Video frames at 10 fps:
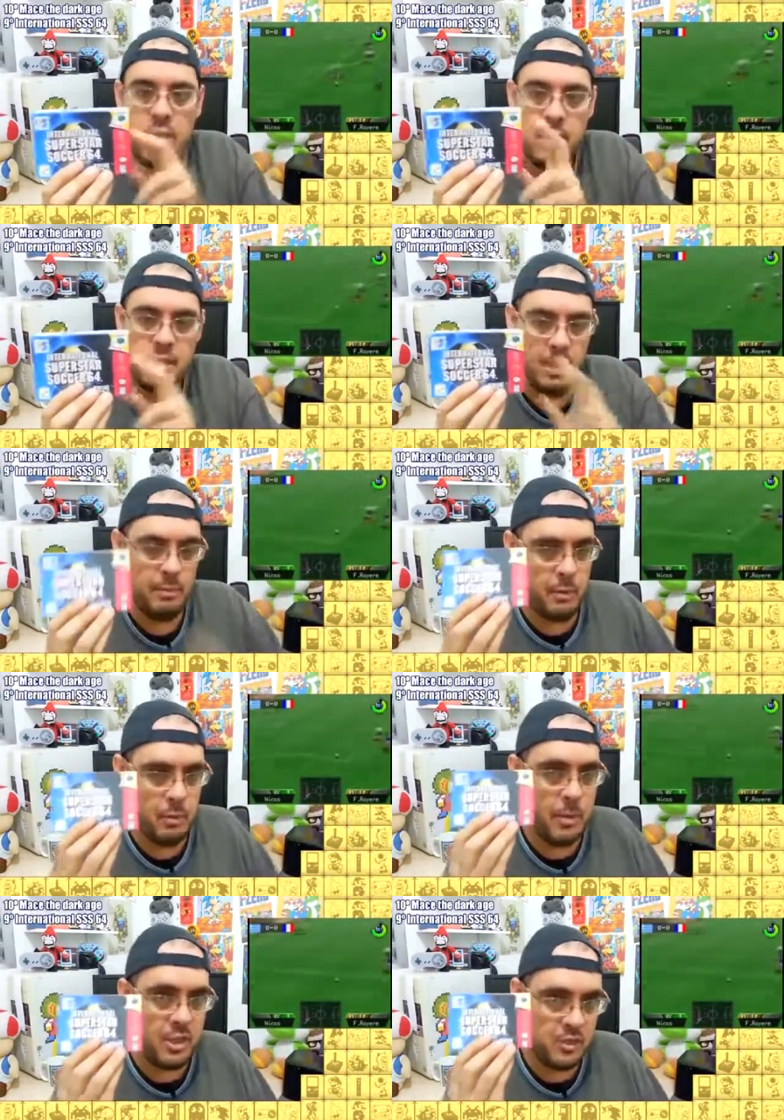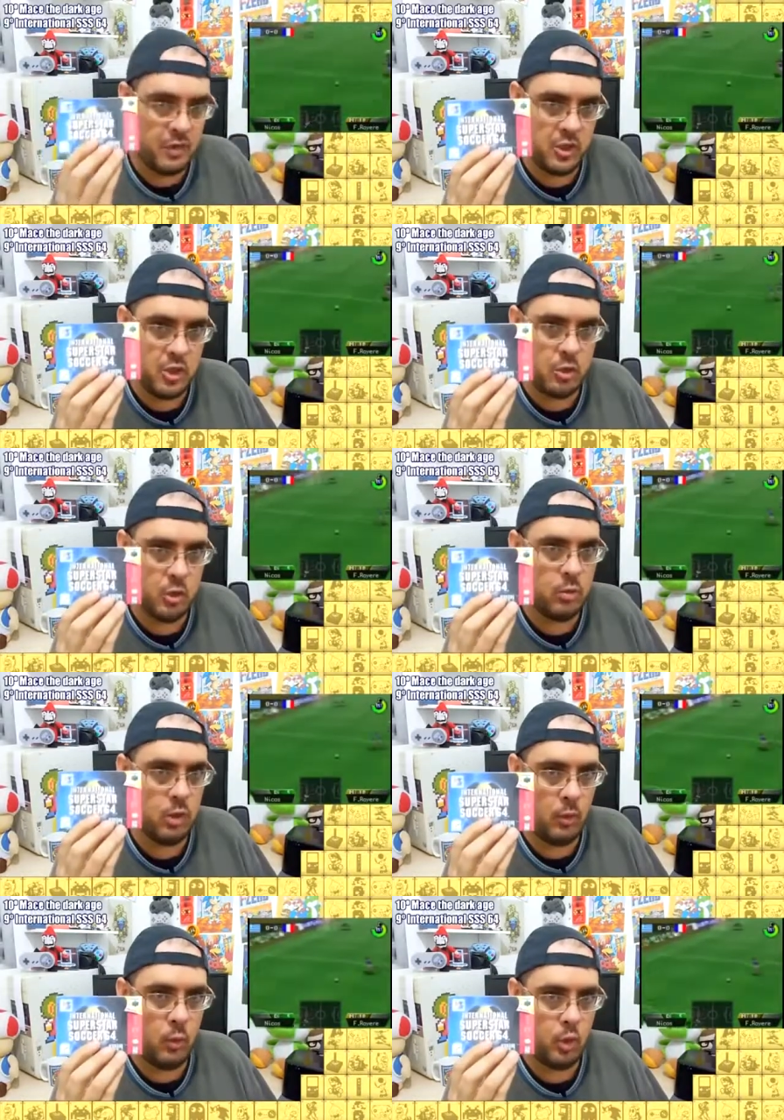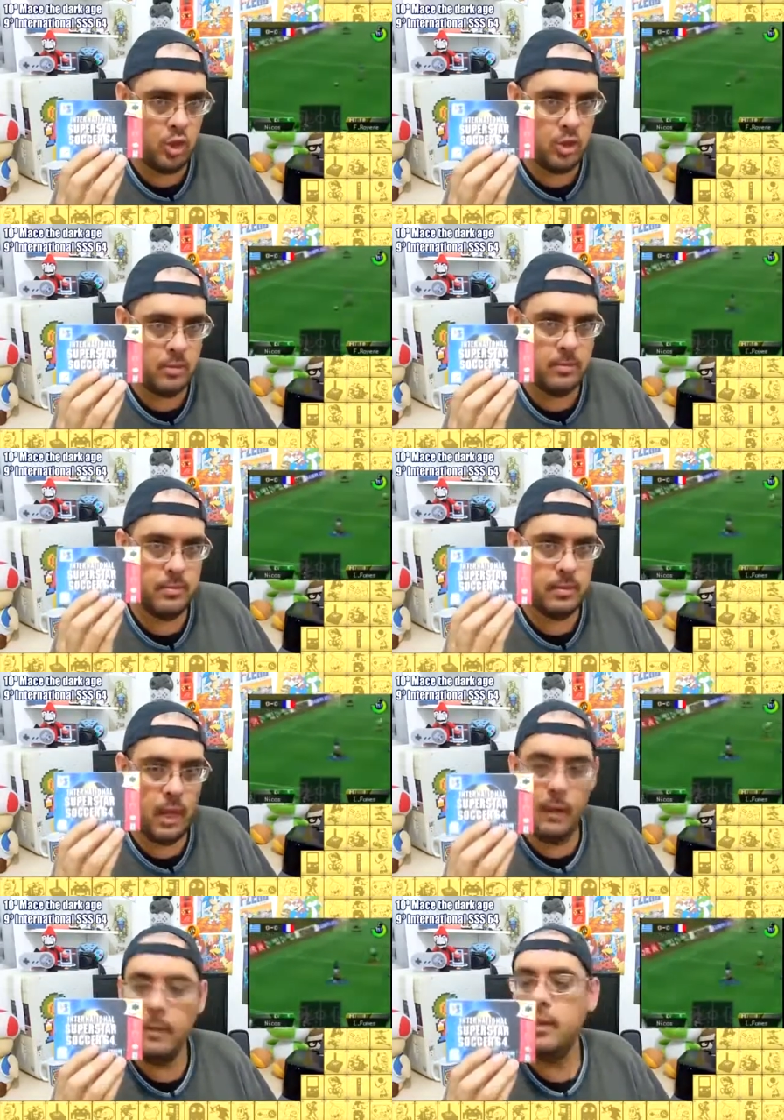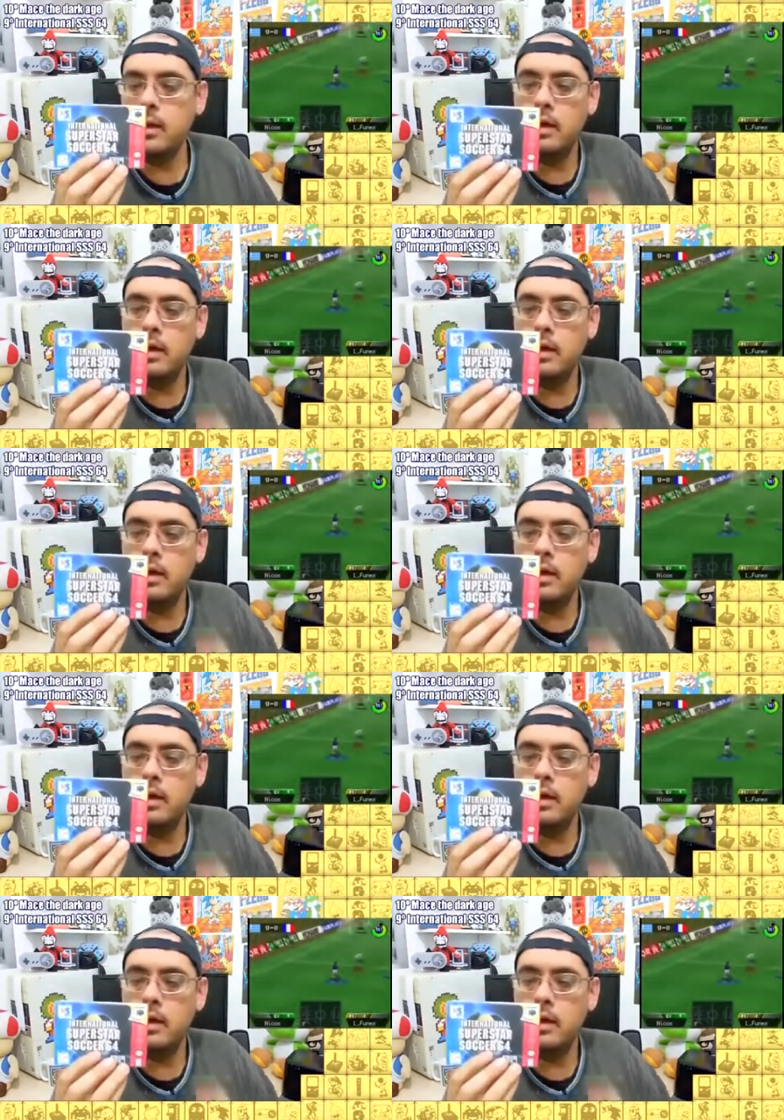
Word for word: esse aqui para mim é o mais divertido que eu tenho hoje, tá?